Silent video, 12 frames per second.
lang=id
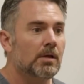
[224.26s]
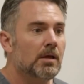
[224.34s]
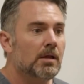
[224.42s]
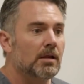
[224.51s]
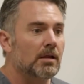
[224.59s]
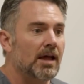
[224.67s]

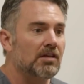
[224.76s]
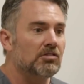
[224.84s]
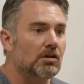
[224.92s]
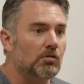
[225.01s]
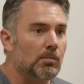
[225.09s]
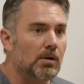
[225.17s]
kalau
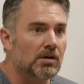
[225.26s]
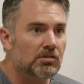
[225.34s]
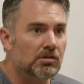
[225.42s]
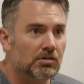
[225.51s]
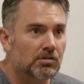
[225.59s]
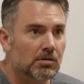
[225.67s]
misalkan dia
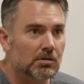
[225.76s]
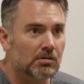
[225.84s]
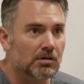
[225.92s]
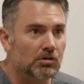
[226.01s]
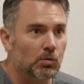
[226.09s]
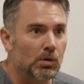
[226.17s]
tidak bisa
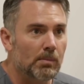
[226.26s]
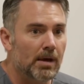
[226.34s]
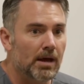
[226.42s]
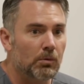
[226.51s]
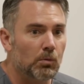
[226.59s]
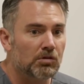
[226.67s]
menurunkan
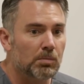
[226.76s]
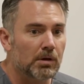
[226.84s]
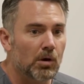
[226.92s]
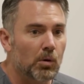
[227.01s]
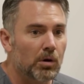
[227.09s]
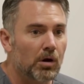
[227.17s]
berat badan
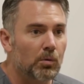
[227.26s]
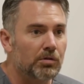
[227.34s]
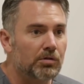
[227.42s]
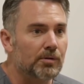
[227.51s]
sesuai